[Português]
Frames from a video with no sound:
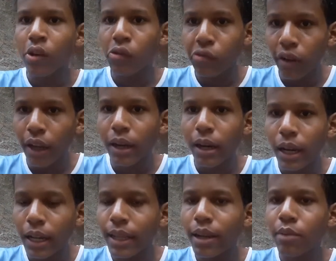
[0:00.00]
Fala
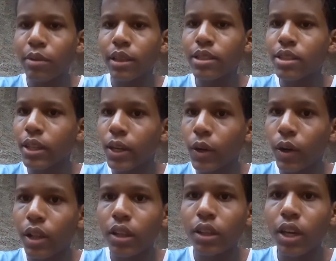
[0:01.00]
galera, beleza? Aqui é o
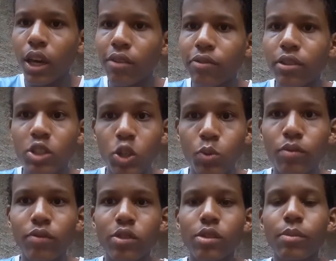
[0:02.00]
Rolando F, sejam
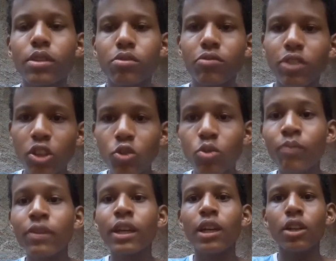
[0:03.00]
bem-vindos a mais um vídeo.
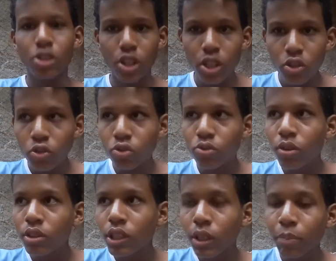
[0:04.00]
Gente, eu tô
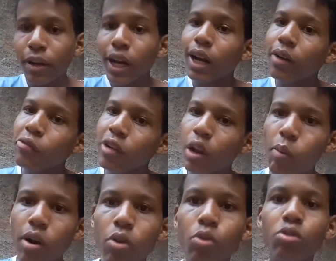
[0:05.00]
aqui pra falar
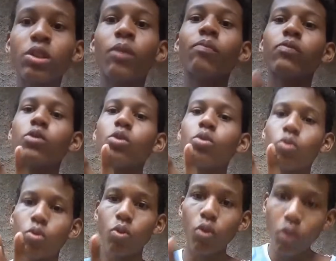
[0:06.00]
uma coisa.
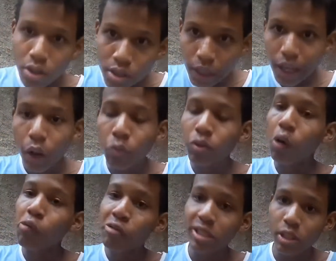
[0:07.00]
O nosso canal tá
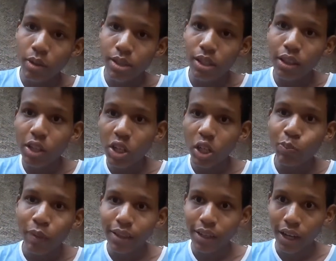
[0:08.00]
oficialmente sendo deixado
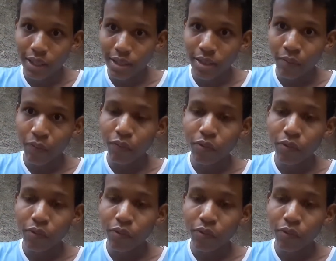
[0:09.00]
pra trás.